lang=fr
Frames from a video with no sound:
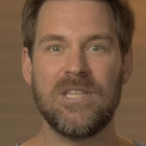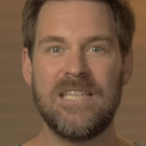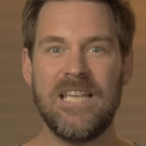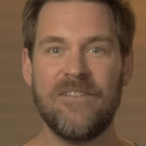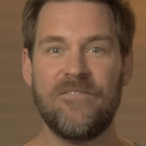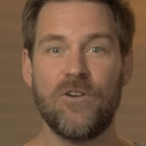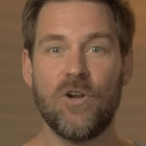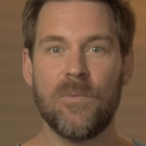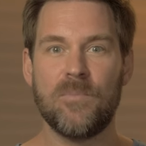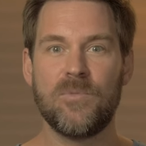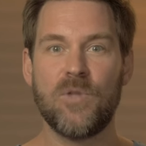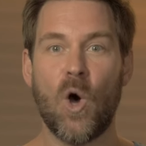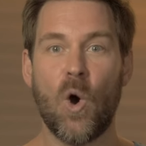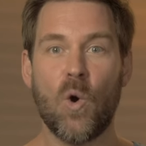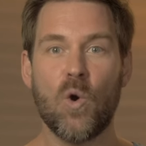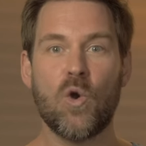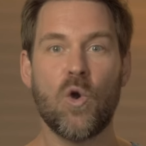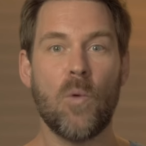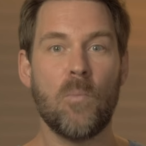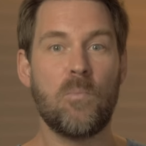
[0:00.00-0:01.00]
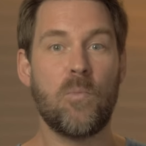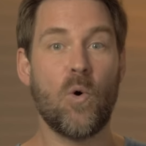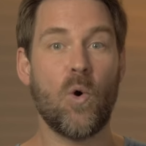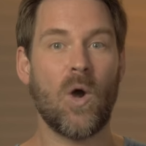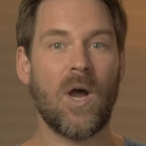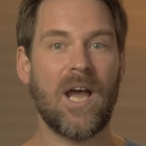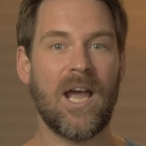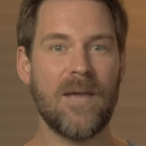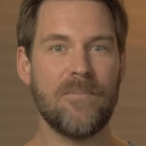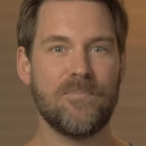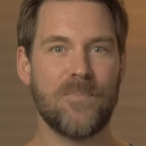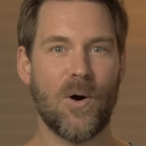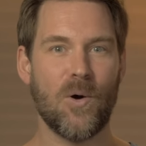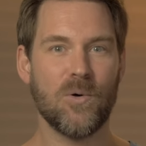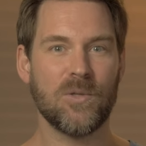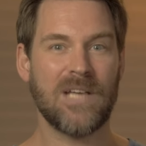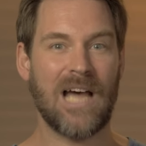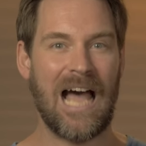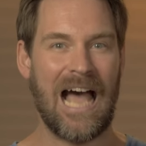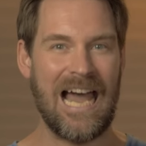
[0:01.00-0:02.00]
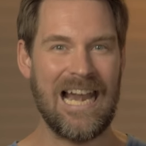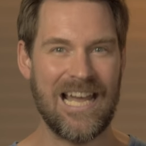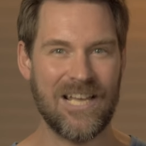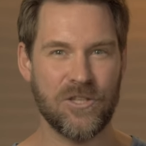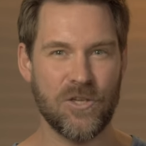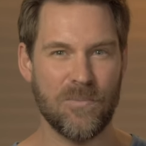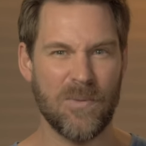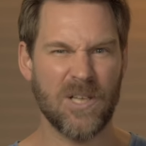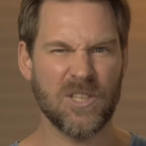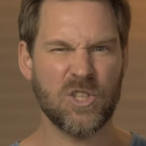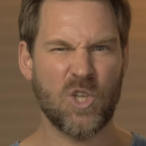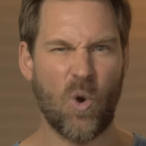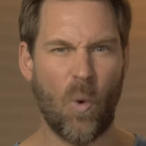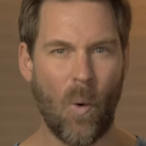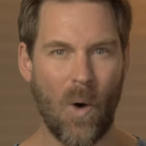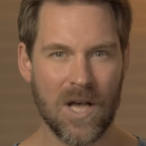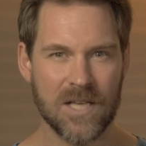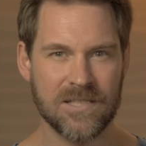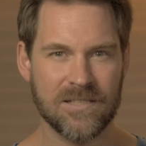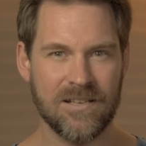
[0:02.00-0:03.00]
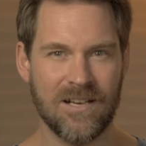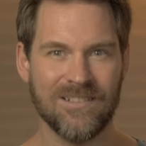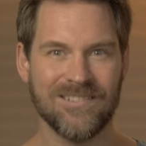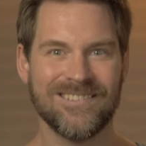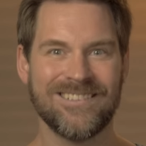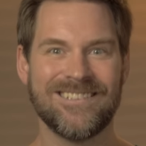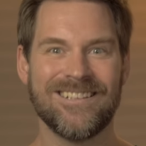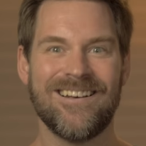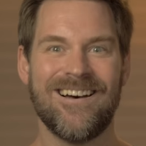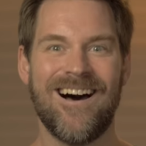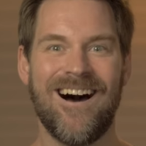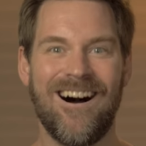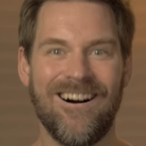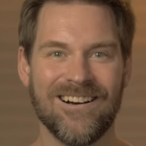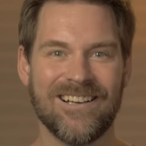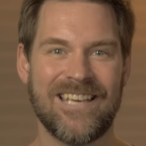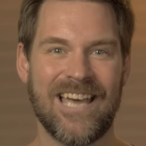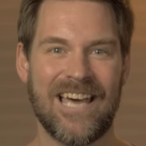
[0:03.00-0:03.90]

développe donc pour répondre à la demande croissante en